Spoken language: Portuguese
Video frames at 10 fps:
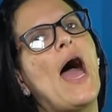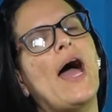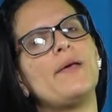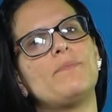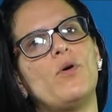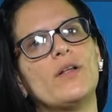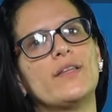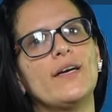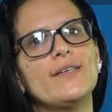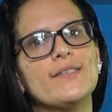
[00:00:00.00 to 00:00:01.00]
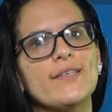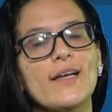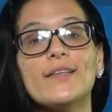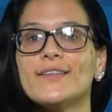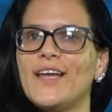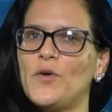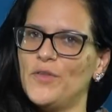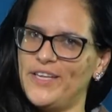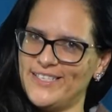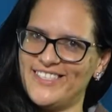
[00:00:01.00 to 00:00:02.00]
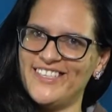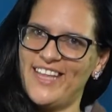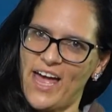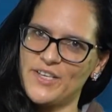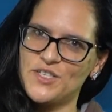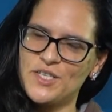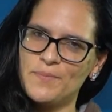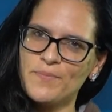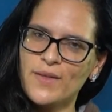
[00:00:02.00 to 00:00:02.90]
a importância da honestidade